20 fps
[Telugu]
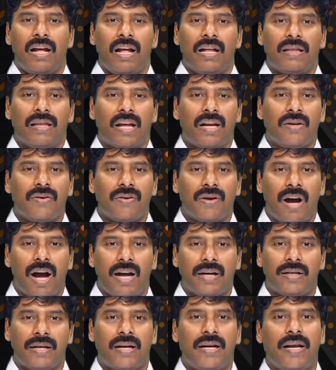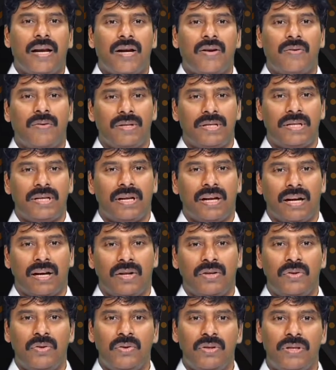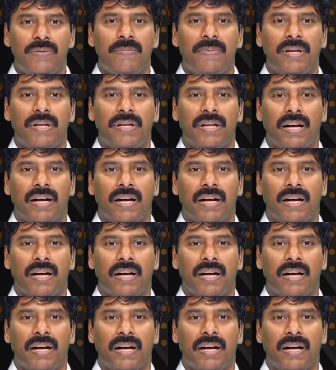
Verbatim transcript: తనకు హార్ట్ అటాక్ వచ్చిన న్యూస్ మీద